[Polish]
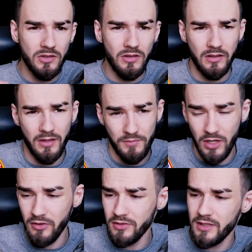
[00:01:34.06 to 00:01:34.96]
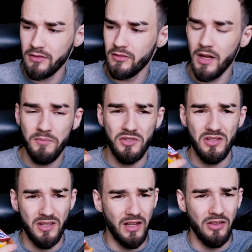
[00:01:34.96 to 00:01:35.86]
że tak na przekąskę to lepszy
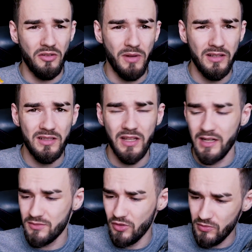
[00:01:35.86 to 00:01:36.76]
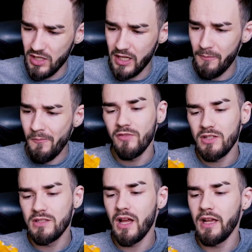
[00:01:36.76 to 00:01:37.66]
niż taki normalny sneakers moim zdaniem.
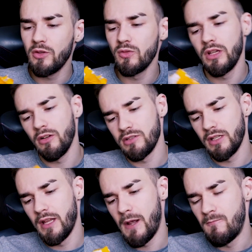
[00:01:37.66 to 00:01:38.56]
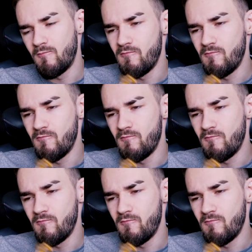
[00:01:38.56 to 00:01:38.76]
Więc daję tutaj ocenę